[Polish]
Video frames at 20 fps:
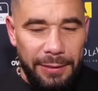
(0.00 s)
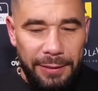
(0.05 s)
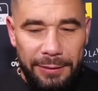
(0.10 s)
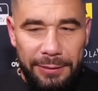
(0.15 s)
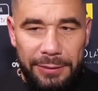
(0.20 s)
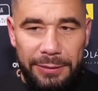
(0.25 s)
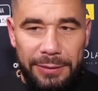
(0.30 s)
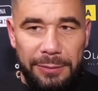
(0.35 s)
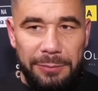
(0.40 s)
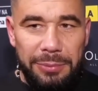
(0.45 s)

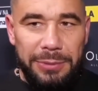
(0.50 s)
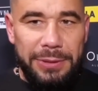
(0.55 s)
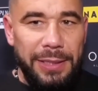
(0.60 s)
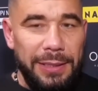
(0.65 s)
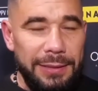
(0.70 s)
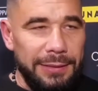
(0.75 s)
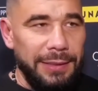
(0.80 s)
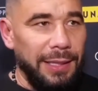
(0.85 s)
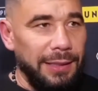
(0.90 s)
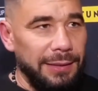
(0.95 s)
tydzień
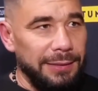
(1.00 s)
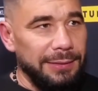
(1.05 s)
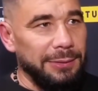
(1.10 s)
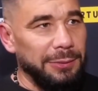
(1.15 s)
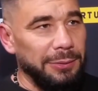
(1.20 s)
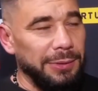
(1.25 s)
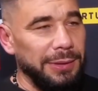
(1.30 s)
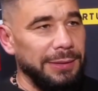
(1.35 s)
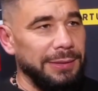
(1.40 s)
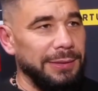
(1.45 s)
przed, ale z
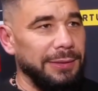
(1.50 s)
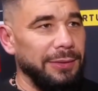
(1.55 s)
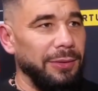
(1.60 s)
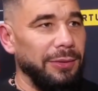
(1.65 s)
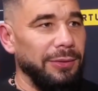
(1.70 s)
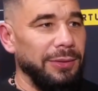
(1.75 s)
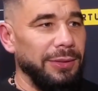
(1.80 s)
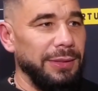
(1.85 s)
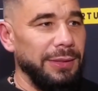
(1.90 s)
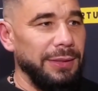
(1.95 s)
drugiej
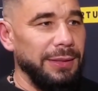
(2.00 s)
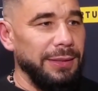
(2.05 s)
strony